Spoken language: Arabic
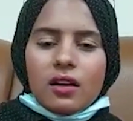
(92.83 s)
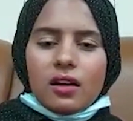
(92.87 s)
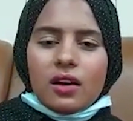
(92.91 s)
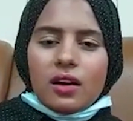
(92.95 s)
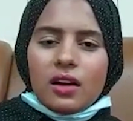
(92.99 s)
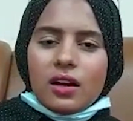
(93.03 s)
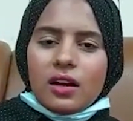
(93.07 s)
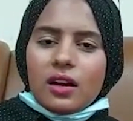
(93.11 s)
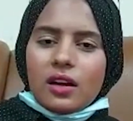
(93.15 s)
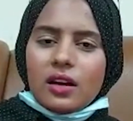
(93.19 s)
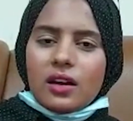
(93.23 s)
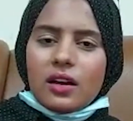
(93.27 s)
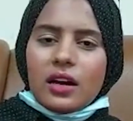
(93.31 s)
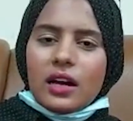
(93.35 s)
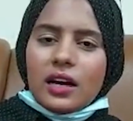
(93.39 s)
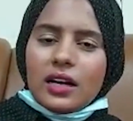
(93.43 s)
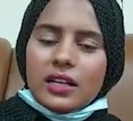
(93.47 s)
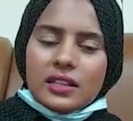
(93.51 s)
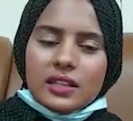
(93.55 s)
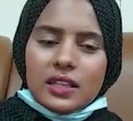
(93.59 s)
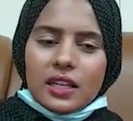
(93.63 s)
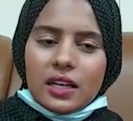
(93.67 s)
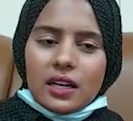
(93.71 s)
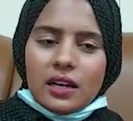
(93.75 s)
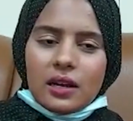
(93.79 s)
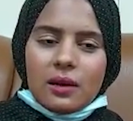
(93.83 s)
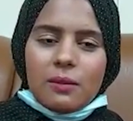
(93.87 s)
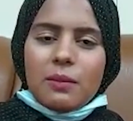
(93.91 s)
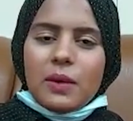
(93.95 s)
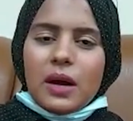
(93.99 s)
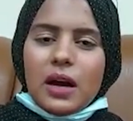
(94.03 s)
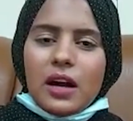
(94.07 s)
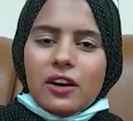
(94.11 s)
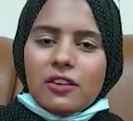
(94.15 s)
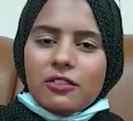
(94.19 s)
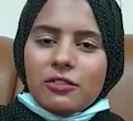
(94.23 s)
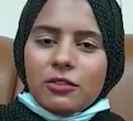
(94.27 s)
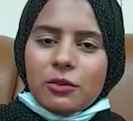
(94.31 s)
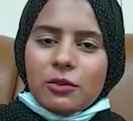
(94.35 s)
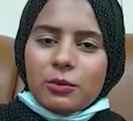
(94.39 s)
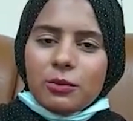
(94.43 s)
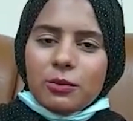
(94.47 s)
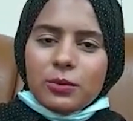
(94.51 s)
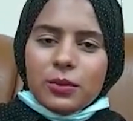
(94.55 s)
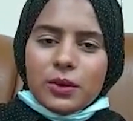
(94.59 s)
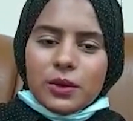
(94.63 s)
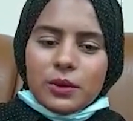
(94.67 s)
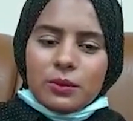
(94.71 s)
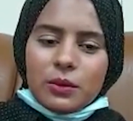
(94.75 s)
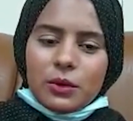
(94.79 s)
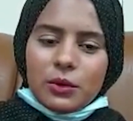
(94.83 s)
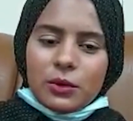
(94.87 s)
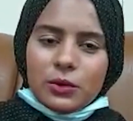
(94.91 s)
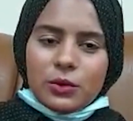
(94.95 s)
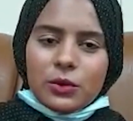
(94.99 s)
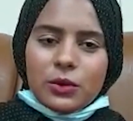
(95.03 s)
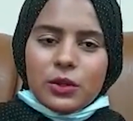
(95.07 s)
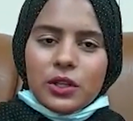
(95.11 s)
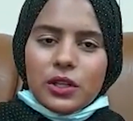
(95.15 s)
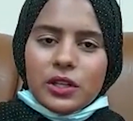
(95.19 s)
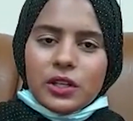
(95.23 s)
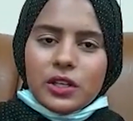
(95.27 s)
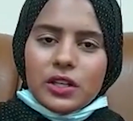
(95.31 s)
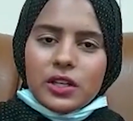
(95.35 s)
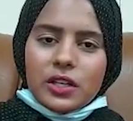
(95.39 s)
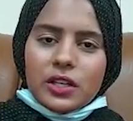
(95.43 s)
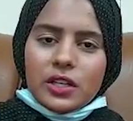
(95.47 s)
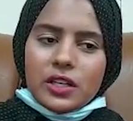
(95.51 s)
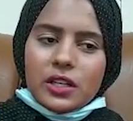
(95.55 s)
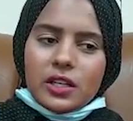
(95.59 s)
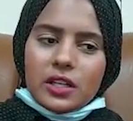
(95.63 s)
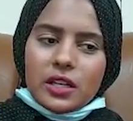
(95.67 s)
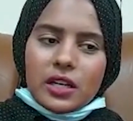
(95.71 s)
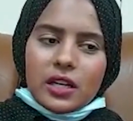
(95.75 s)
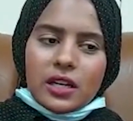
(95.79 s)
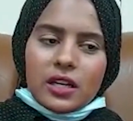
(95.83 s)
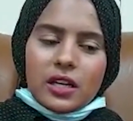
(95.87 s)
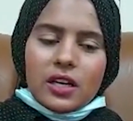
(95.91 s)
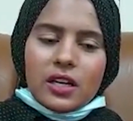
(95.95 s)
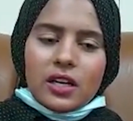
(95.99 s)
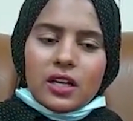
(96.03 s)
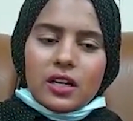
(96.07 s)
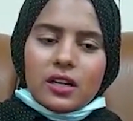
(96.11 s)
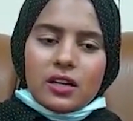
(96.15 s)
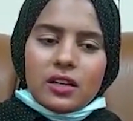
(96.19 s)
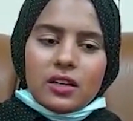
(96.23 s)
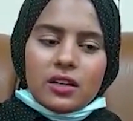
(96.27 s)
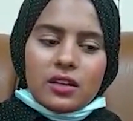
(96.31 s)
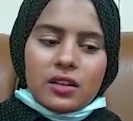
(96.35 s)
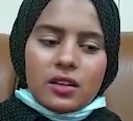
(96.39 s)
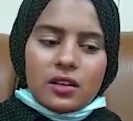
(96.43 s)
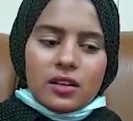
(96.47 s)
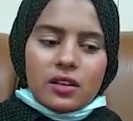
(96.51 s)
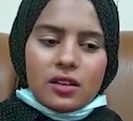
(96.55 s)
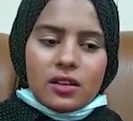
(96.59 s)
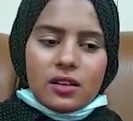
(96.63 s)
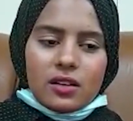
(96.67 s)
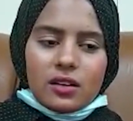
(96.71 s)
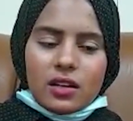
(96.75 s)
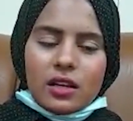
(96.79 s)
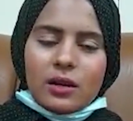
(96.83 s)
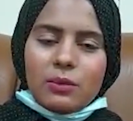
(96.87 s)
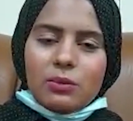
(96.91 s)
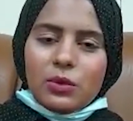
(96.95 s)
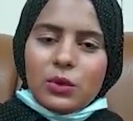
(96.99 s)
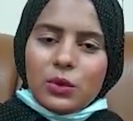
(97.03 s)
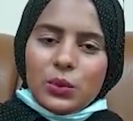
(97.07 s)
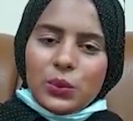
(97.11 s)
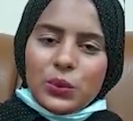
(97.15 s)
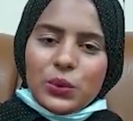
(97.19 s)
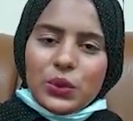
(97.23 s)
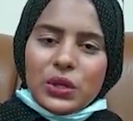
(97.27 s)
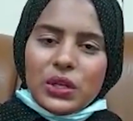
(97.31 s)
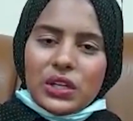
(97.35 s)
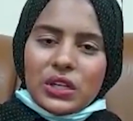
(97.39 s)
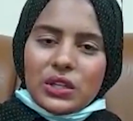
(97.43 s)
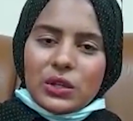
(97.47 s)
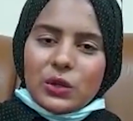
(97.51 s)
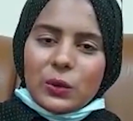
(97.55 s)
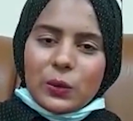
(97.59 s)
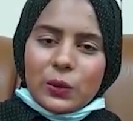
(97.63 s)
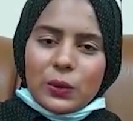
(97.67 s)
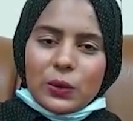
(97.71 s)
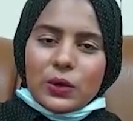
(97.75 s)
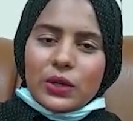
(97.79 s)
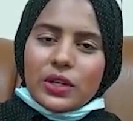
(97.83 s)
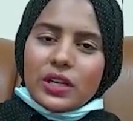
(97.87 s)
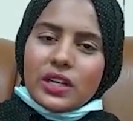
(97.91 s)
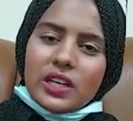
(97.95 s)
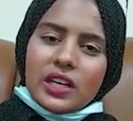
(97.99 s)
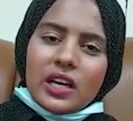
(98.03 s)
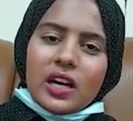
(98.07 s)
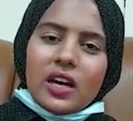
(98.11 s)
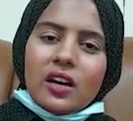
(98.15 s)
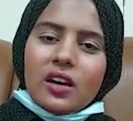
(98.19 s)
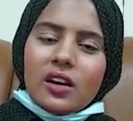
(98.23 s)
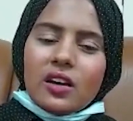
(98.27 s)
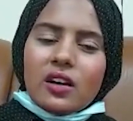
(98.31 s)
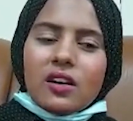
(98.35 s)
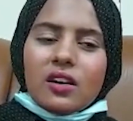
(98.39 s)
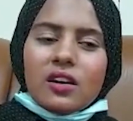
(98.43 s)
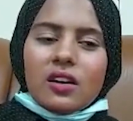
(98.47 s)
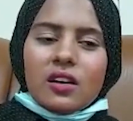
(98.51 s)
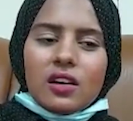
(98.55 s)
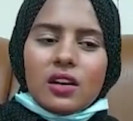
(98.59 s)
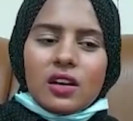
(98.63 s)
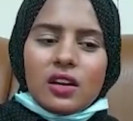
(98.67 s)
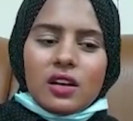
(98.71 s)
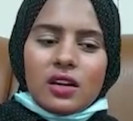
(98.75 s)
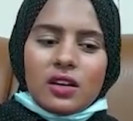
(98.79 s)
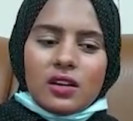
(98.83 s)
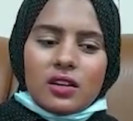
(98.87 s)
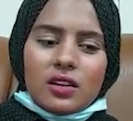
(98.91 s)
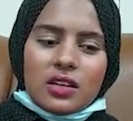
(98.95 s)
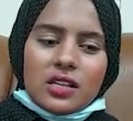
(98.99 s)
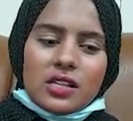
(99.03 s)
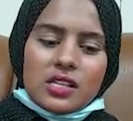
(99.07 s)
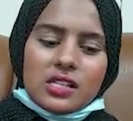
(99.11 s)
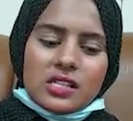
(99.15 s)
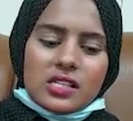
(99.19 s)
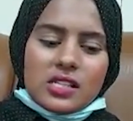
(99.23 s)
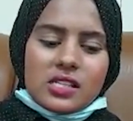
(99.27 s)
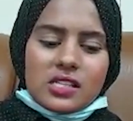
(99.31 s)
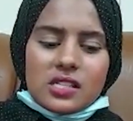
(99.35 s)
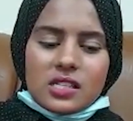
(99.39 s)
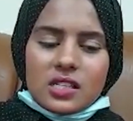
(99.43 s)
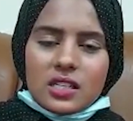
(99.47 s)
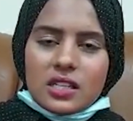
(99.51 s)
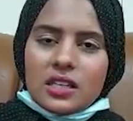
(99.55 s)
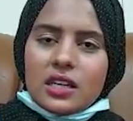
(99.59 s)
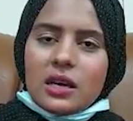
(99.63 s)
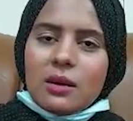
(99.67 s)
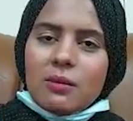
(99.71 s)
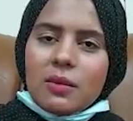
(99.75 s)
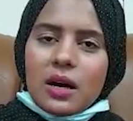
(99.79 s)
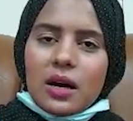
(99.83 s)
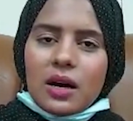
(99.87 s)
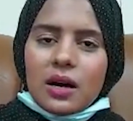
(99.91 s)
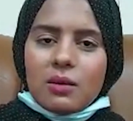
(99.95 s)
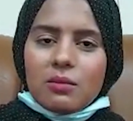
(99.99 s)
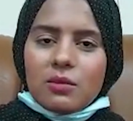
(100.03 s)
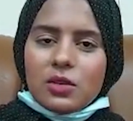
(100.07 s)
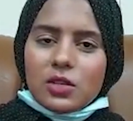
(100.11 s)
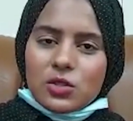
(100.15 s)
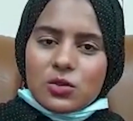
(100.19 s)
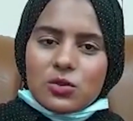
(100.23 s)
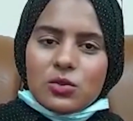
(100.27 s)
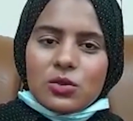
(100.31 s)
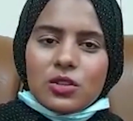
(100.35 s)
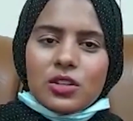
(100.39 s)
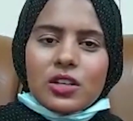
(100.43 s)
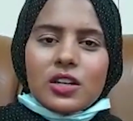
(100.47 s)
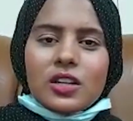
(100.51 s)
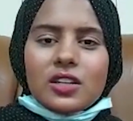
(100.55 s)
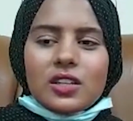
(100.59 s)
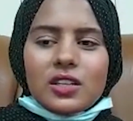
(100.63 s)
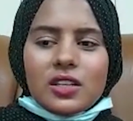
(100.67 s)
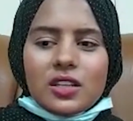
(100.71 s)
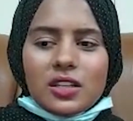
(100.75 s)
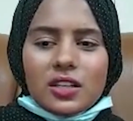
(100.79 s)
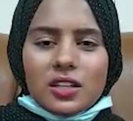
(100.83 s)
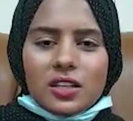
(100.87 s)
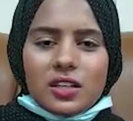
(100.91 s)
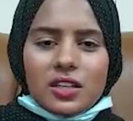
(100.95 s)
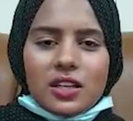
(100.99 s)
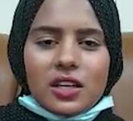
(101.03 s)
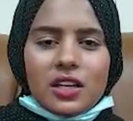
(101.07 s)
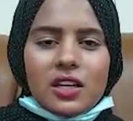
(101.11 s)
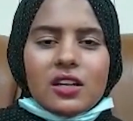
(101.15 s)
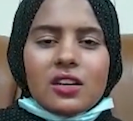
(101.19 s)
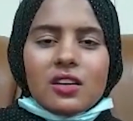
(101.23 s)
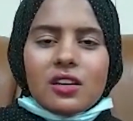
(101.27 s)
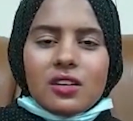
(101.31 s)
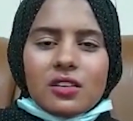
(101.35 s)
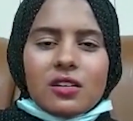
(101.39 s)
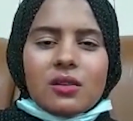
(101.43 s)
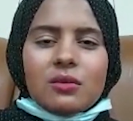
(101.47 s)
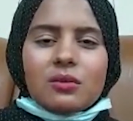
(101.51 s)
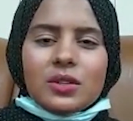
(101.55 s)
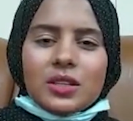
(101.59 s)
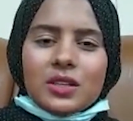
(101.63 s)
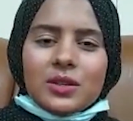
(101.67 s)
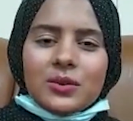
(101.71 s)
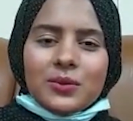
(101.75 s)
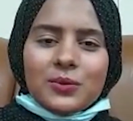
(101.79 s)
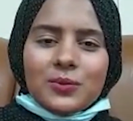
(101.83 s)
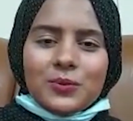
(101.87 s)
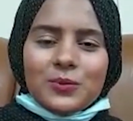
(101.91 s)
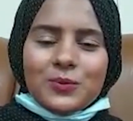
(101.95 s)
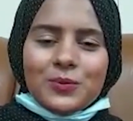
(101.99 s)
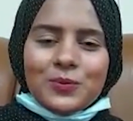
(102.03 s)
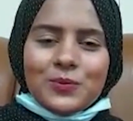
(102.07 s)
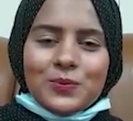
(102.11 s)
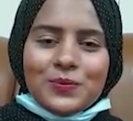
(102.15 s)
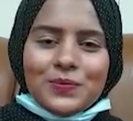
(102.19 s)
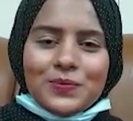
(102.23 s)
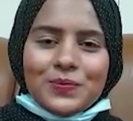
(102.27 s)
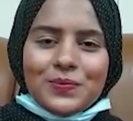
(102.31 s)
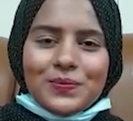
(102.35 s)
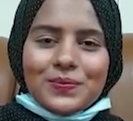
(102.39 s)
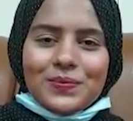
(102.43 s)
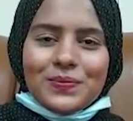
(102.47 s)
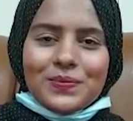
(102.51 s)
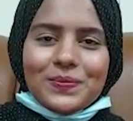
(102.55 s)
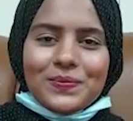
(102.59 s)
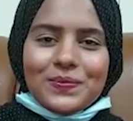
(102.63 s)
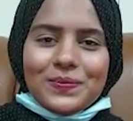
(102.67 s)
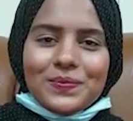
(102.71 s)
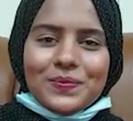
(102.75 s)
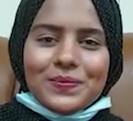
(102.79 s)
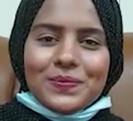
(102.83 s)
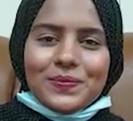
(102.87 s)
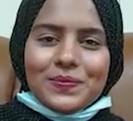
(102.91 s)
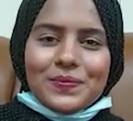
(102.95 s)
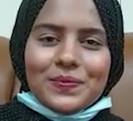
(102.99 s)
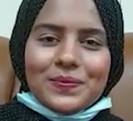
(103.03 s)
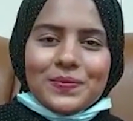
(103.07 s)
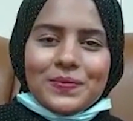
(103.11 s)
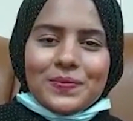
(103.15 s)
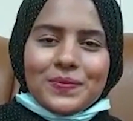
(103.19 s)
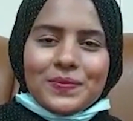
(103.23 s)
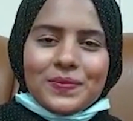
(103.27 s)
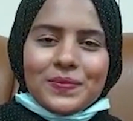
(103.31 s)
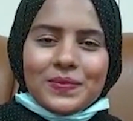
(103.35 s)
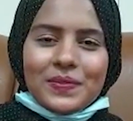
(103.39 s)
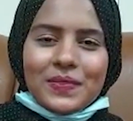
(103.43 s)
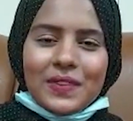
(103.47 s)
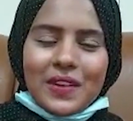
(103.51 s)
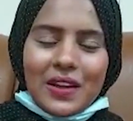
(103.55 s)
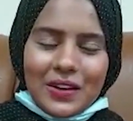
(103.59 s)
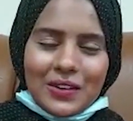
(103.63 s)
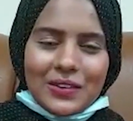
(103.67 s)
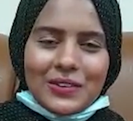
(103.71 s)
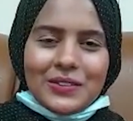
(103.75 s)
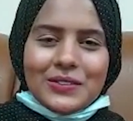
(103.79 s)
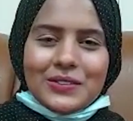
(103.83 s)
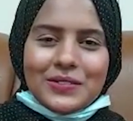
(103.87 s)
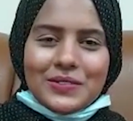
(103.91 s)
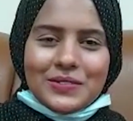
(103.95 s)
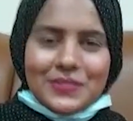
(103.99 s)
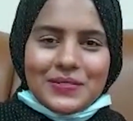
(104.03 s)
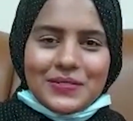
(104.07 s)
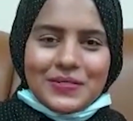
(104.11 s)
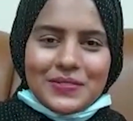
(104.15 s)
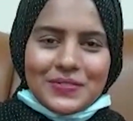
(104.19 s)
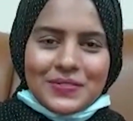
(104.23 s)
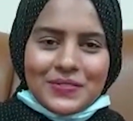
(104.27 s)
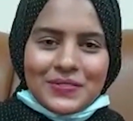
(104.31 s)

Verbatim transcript: آه، حتى لما عرفوا بموضوع اني انا آه، جبت بطولة جمهورية آه، رئيس الجامعة مشكورا جه كرمني تكريم النهارده يعني أو.